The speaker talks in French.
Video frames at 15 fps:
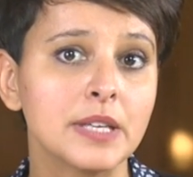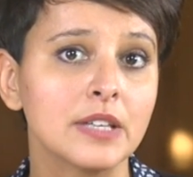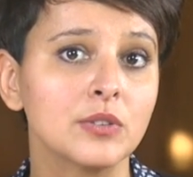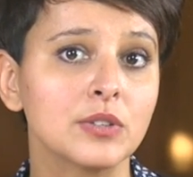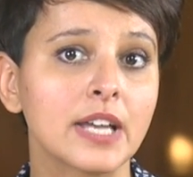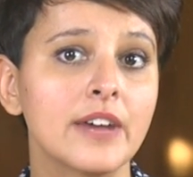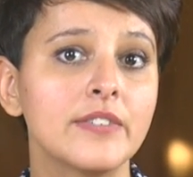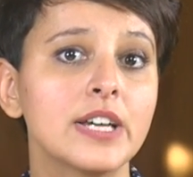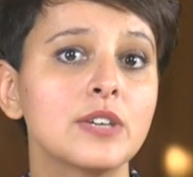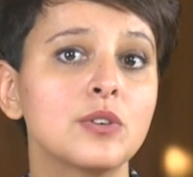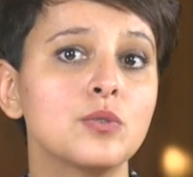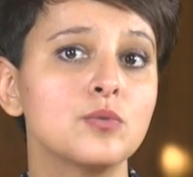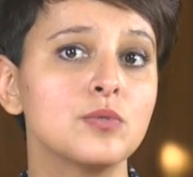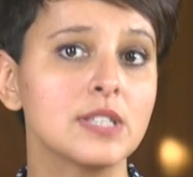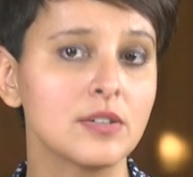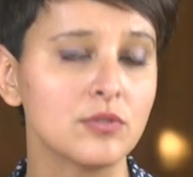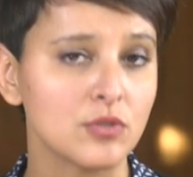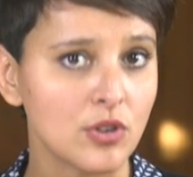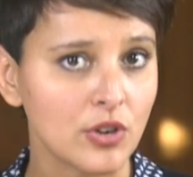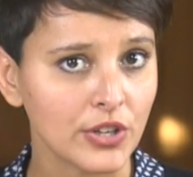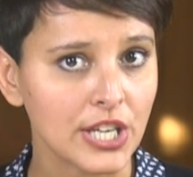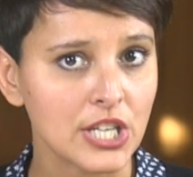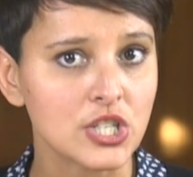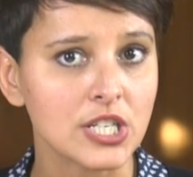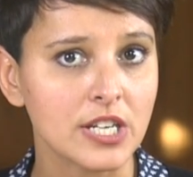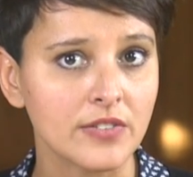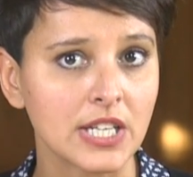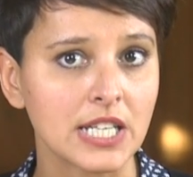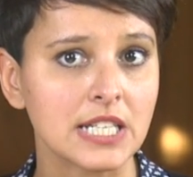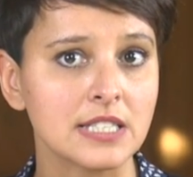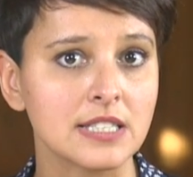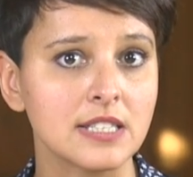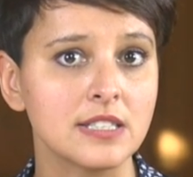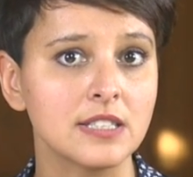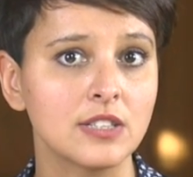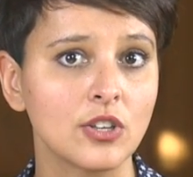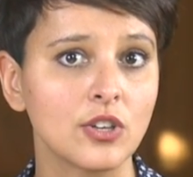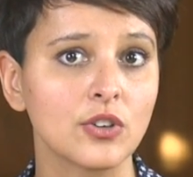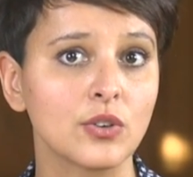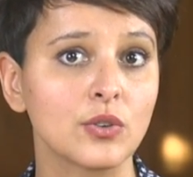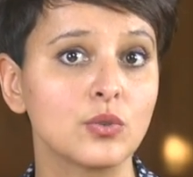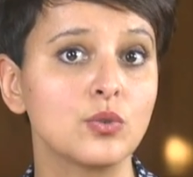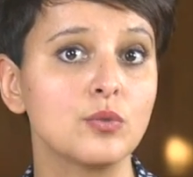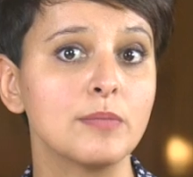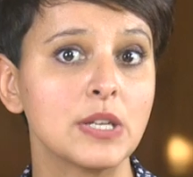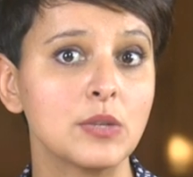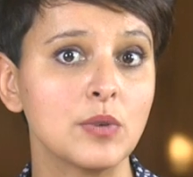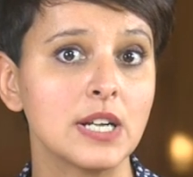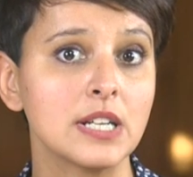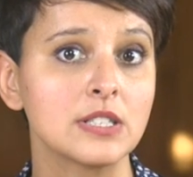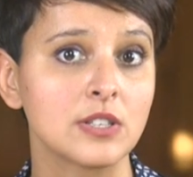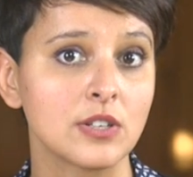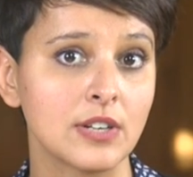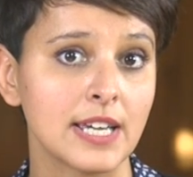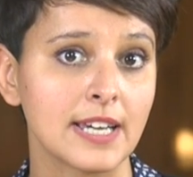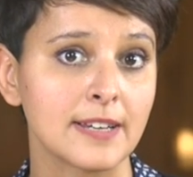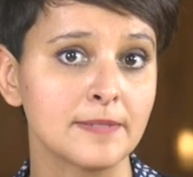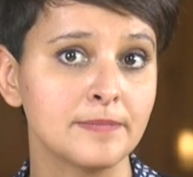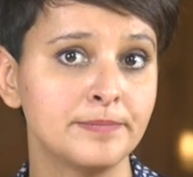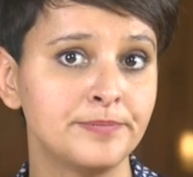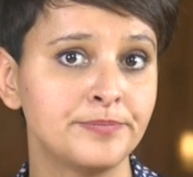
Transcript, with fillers: et le travail que nous avons engagé avec les éditeurs de manuels scolaires.